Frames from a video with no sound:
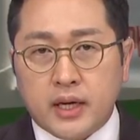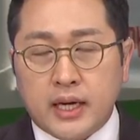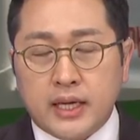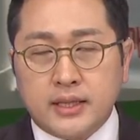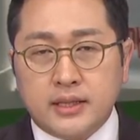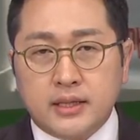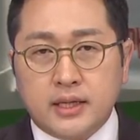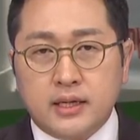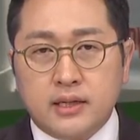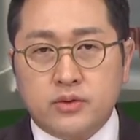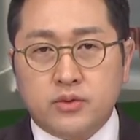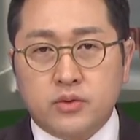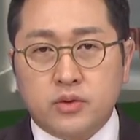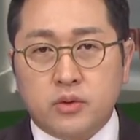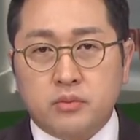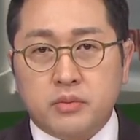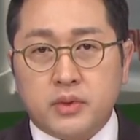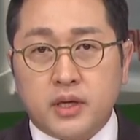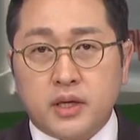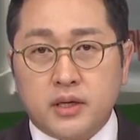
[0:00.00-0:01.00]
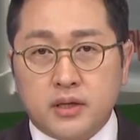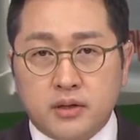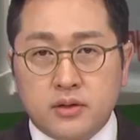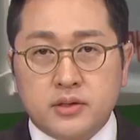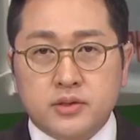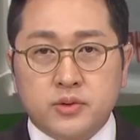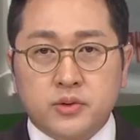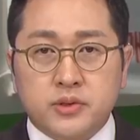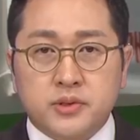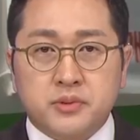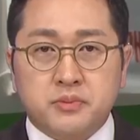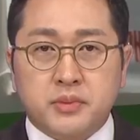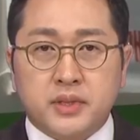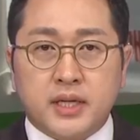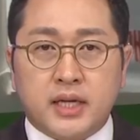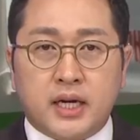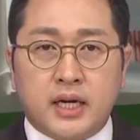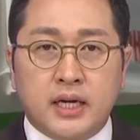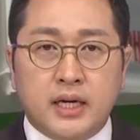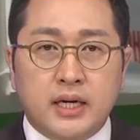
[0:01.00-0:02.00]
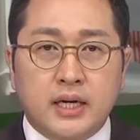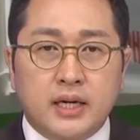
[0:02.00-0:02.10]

한 달도 넘게 이어지고 있습니다.